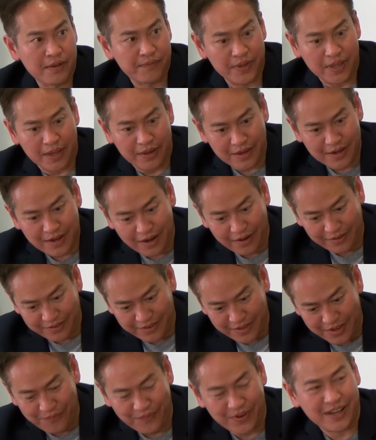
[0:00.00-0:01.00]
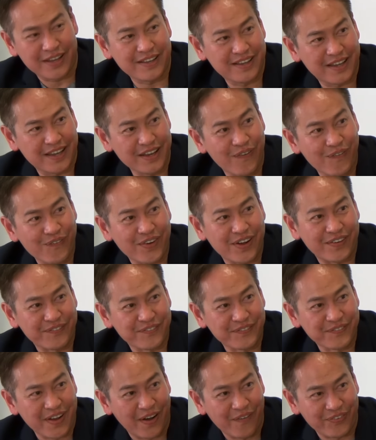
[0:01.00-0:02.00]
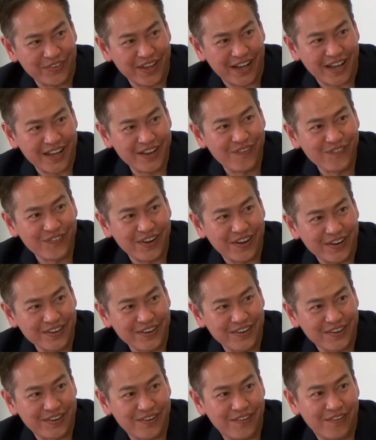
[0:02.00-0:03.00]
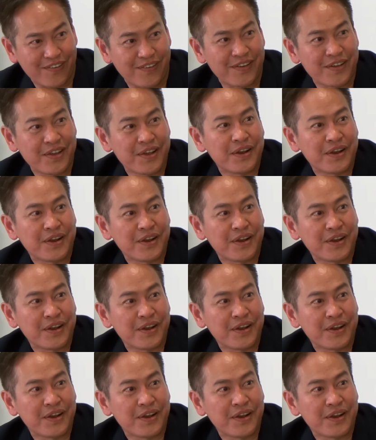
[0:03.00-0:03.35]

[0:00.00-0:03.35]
bây giờ chỉ cần tìm cái cái ngôn ngữ học về cái ngôn ngữ thôi còn